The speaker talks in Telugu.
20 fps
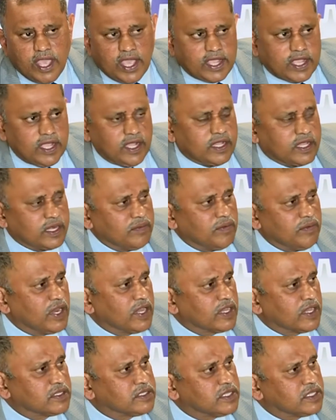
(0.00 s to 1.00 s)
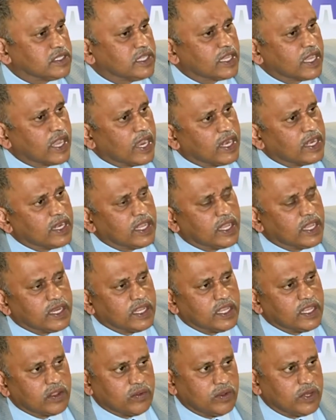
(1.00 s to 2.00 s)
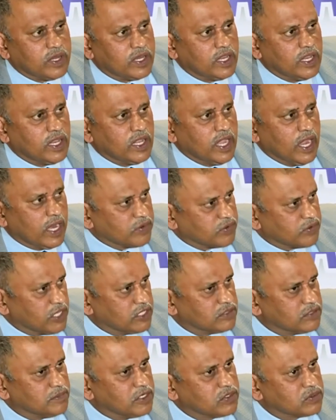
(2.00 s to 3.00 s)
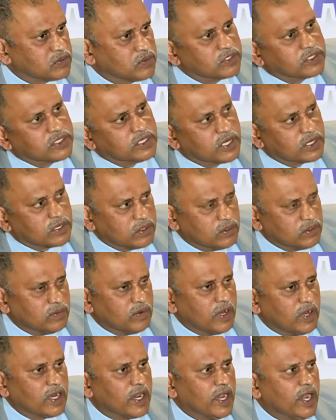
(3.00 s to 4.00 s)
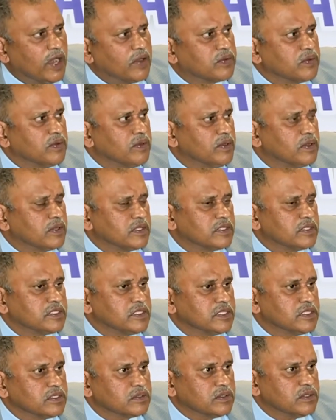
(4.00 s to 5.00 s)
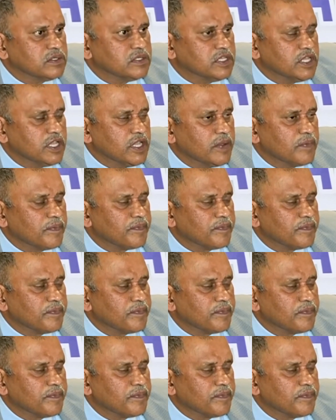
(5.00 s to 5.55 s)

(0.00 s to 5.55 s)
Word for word: ఏకగ్రీవాలకు సిద్ధం కండి అని కొన్ని అడ్వర్టైజ్మెంట్స్ వచ్చినట్లు వాళ్ళని నాటు నోటీసులు తీసుకొచ్చి